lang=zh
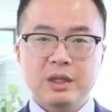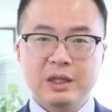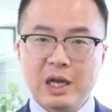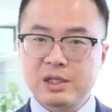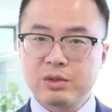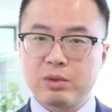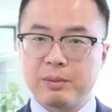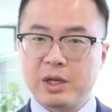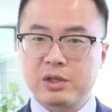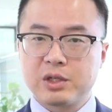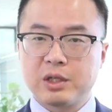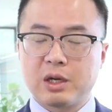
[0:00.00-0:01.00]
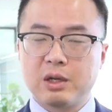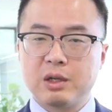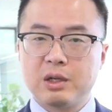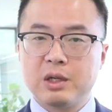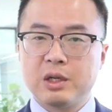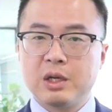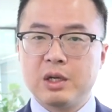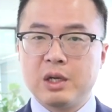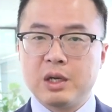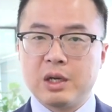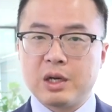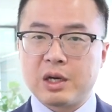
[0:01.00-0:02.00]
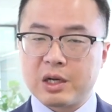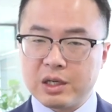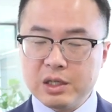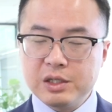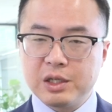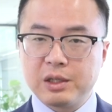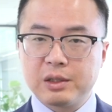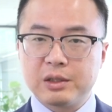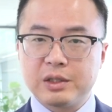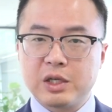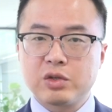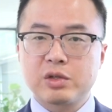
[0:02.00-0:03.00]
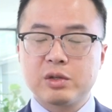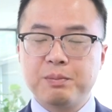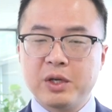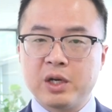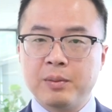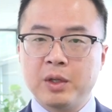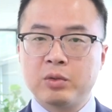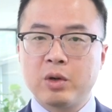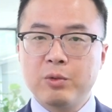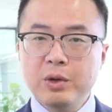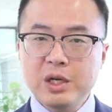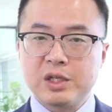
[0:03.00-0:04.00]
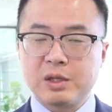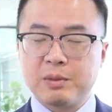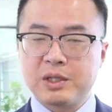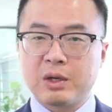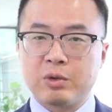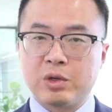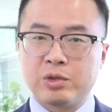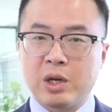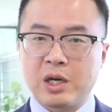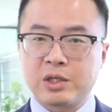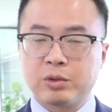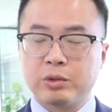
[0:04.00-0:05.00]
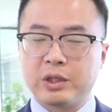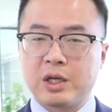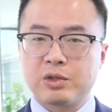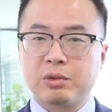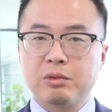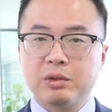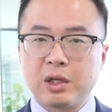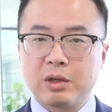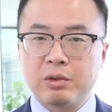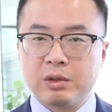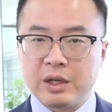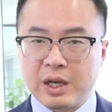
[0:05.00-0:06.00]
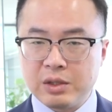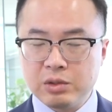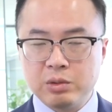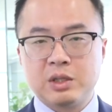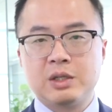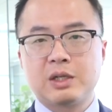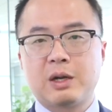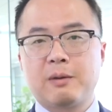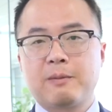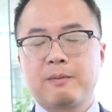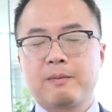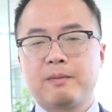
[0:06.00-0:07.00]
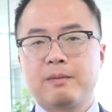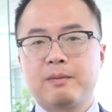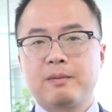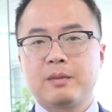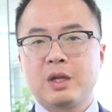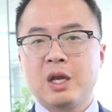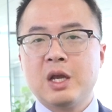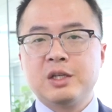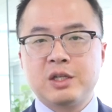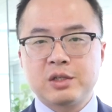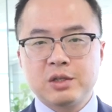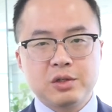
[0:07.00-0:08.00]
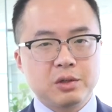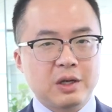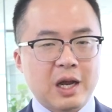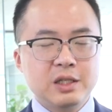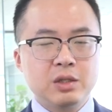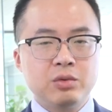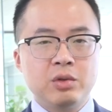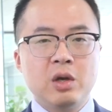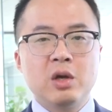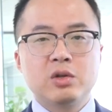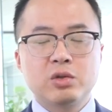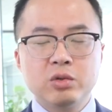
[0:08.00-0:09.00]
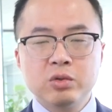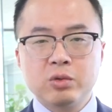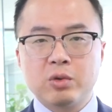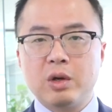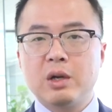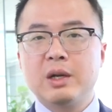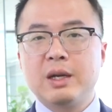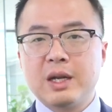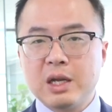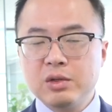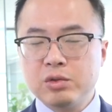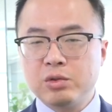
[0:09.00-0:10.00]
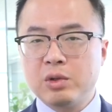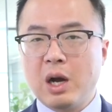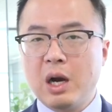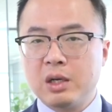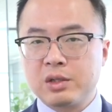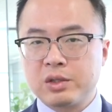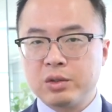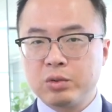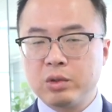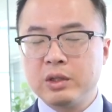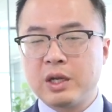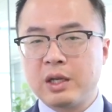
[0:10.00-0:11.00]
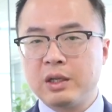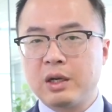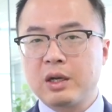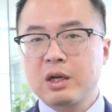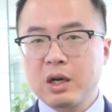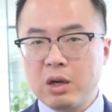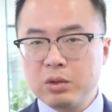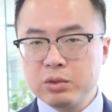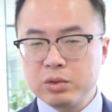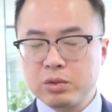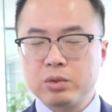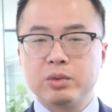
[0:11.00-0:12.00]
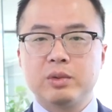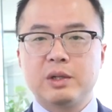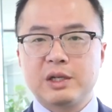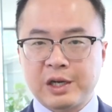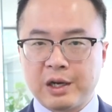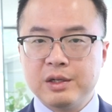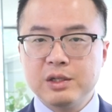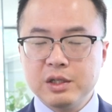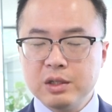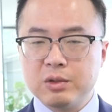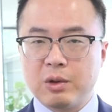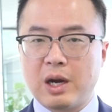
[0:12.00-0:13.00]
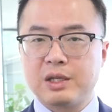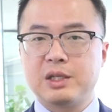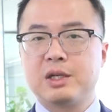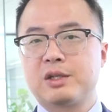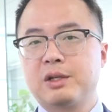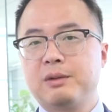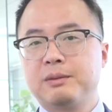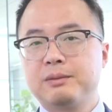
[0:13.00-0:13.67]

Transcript: 但是我们要知道，核心也就是 B 和 B 托为什么在过去二十多年中能够连续增长，其实就来自于中国连续二十多年的高速城镇化建设。